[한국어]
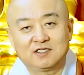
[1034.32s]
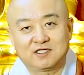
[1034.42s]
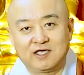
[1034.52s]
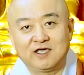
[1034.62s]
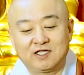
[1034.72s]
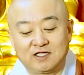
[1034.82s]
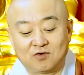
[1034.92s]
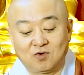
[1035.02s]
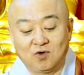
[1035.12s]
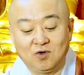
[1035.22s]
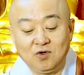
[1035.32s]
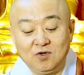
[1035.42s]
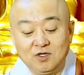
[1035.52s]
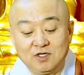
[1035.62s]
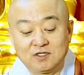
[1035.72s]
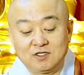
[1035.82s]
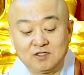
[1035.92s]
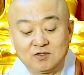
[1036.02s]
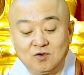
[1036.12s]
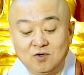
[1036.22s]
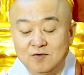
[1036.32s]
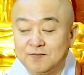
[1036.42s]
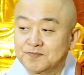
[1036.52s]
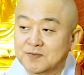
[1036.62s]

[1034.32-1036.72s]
대해야 되고 그리고